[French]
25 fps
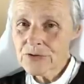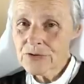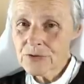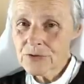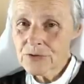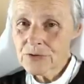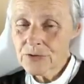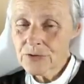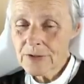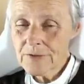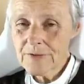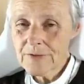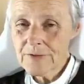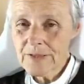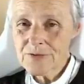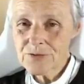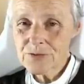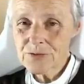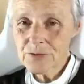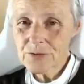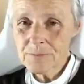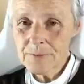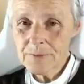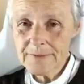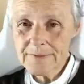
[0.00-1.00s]
pas eu de
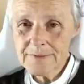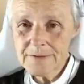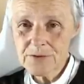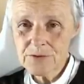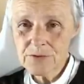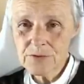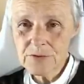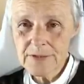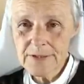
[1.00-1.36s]
révélation